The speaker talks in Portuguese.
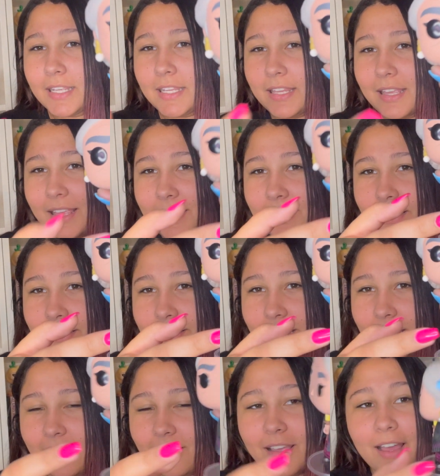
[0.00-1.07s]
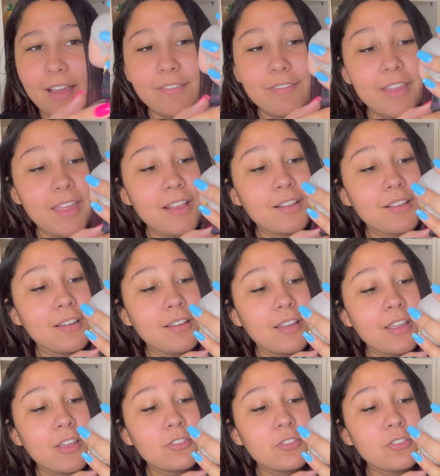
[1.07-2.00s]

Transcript: e aí tem a vela.